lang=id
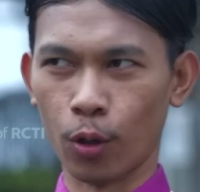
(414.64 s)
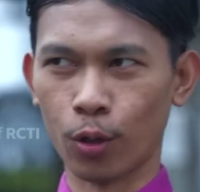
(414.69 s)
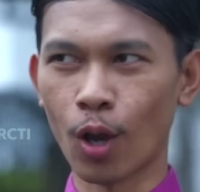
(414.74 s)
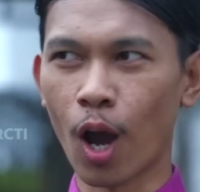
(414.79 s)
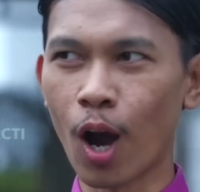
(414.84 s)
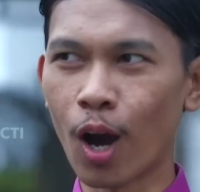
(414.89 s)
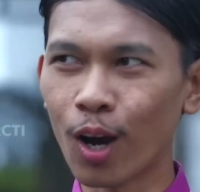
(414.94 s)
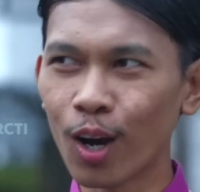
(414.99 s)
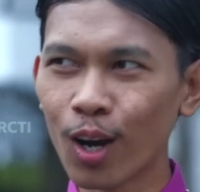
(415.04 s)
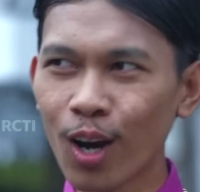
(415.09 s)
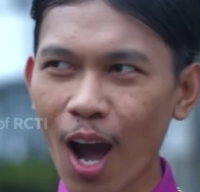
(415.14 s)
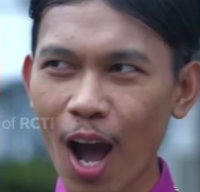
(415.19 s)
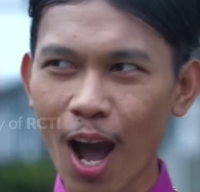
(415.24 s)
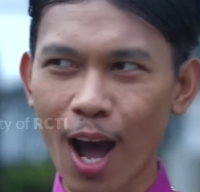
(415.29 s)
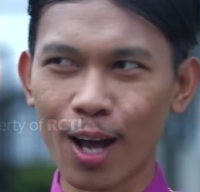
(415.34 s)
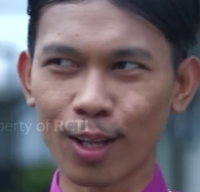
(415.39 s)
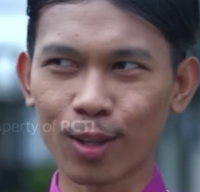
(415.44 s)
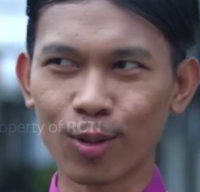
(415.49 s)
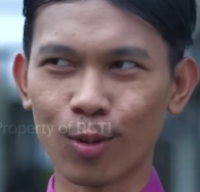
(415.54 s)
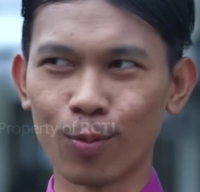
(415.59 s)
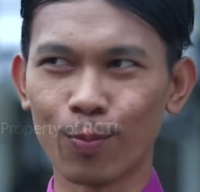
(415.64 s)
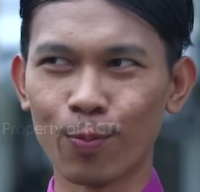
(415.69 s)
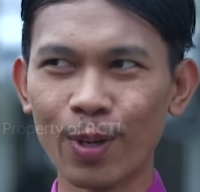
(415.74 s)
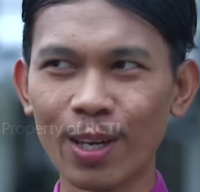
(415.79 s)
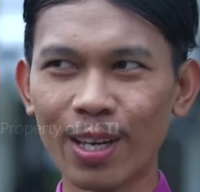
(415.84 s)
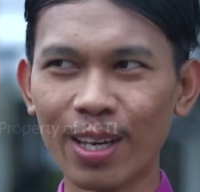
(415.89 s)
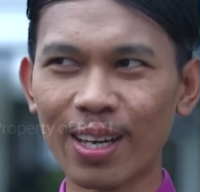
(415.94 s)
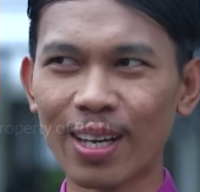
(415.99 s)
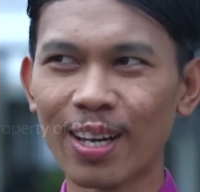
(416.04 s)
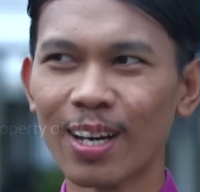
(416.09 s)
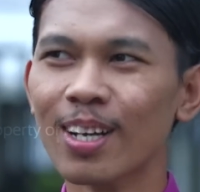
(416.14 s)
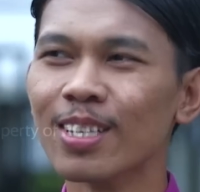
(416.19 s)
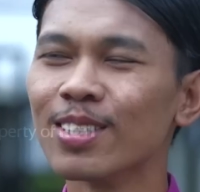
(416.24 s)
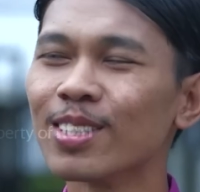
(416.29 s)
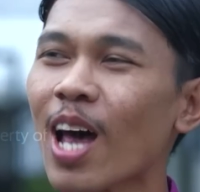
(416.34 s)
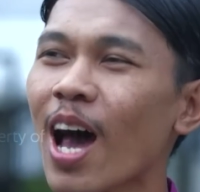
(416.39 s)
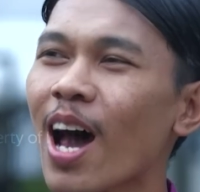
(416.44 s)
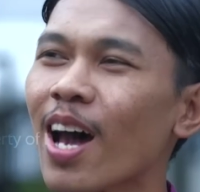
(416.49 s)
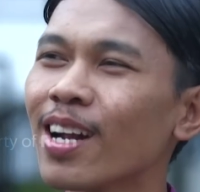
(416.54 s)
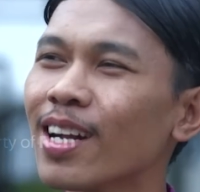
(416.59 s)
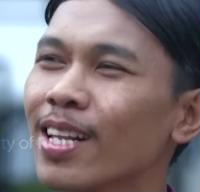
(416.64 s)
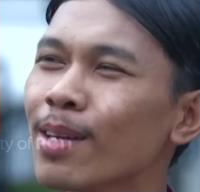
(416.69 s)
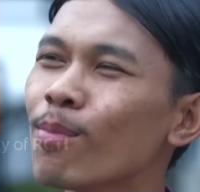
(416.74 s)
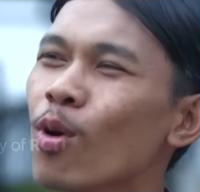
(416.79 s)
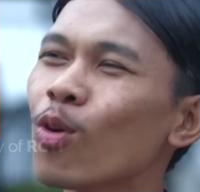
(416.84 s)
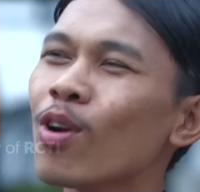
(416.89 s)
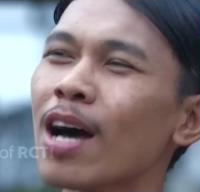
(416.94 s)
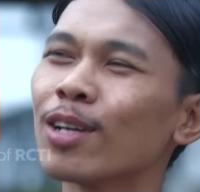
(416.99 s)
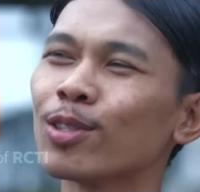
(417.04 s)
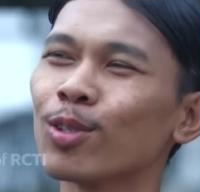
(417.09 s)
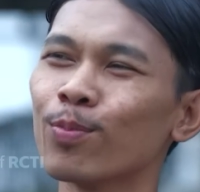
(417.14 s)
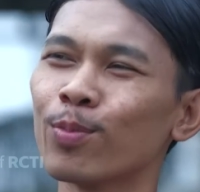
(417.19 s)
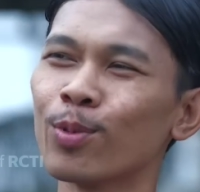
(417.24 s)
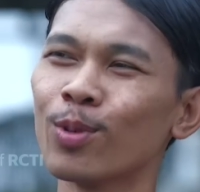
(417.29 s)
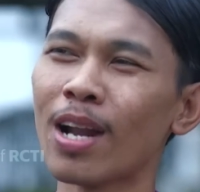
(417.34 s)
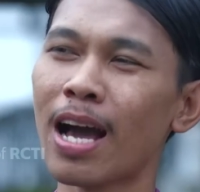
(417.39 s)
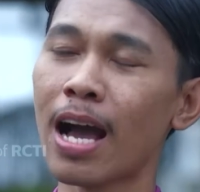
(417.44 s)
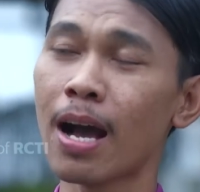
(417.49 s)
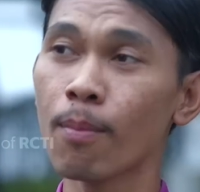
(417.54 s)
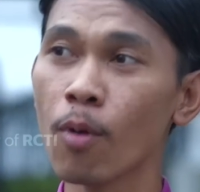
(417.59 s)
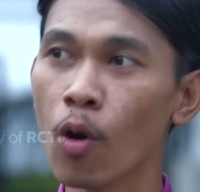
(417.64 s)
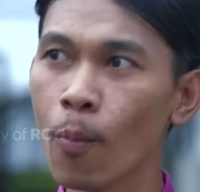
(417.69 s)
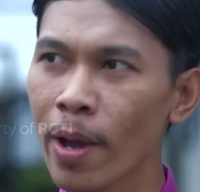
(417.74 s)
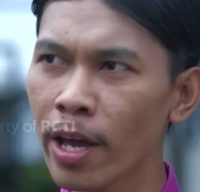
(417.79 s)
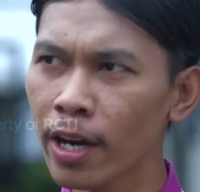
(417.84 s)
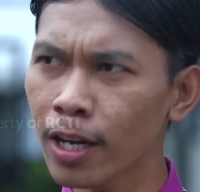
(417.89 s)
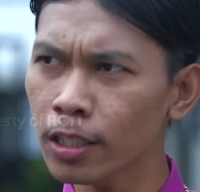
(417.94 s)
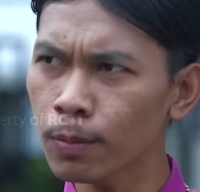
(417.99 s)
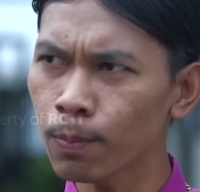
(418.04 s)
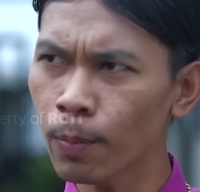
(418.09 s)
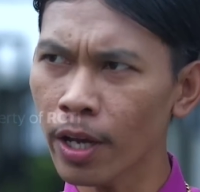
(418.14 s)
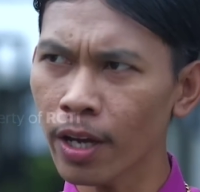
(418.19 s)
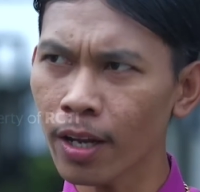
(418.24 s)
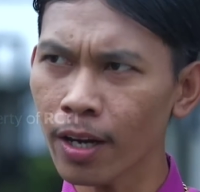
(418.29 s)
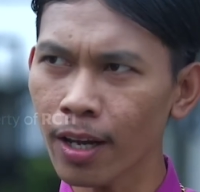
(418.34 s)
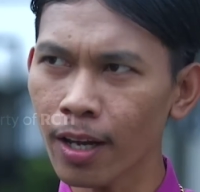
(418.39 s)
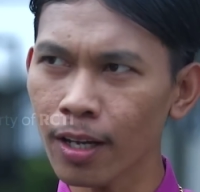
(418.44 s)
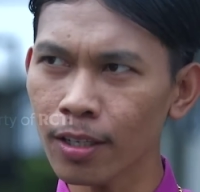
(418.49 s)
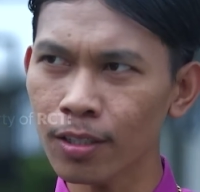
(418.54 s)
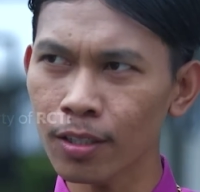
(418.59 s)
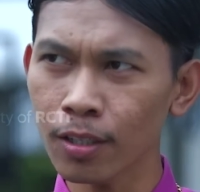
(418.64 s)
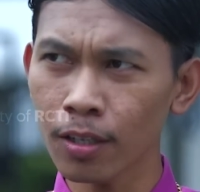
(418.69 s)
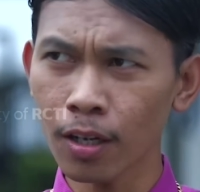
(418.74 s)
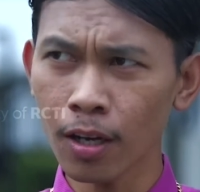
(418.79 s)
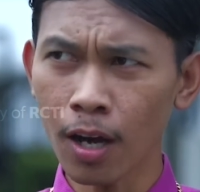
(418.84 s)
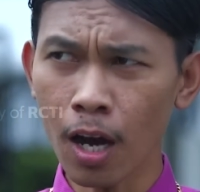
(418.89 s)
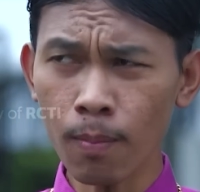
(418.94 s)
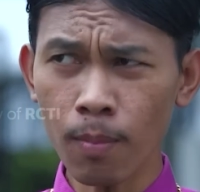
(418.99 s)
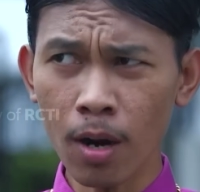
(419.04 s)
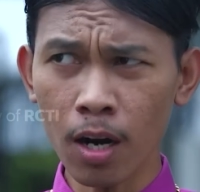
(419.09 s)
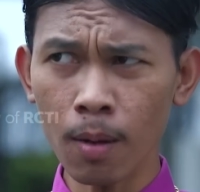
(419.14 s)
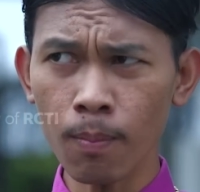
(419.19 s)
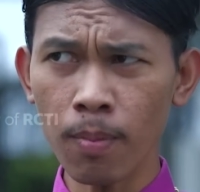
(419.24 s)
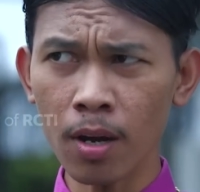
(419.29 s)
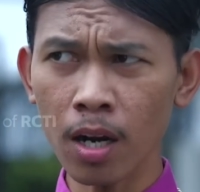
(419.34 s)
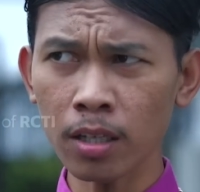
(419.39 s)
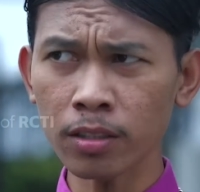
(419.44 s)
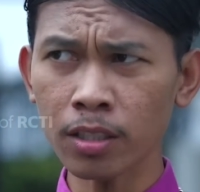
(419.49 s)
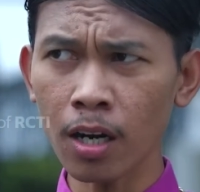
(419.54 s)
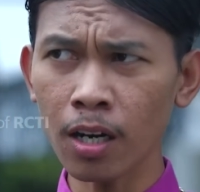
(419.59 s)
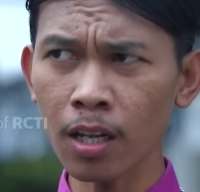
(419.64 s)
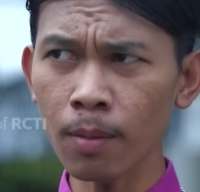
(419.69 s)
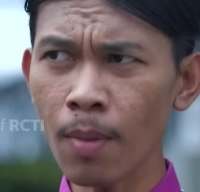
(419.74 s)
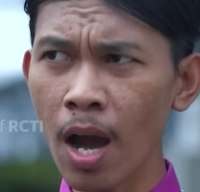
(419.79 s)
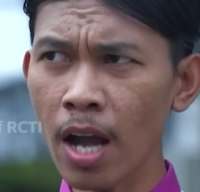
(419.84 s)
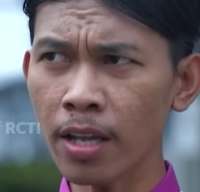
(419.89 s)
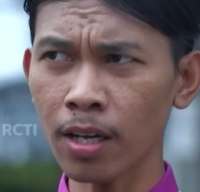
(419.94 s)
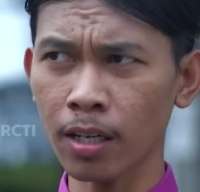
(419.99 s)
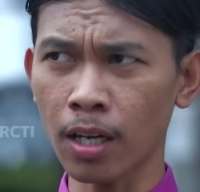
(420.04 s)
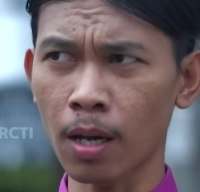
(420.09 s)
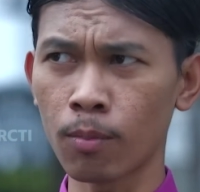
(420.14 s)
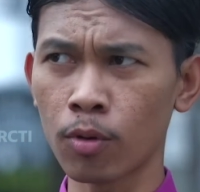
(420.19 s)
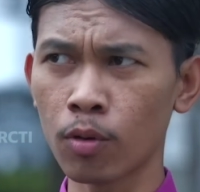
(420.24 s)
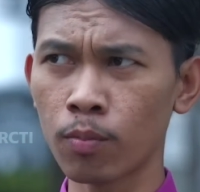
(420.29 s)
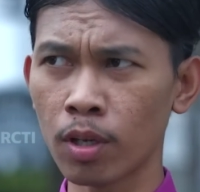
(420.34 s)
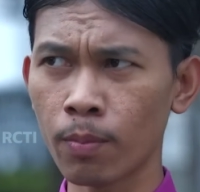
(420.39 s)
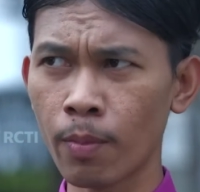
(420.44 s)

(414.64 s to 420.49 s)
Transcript: ya enggak tuh, Pi. Charlie mau langsung pulang, mau beres-beres. Kan barang-barang Charlie banyak yang belum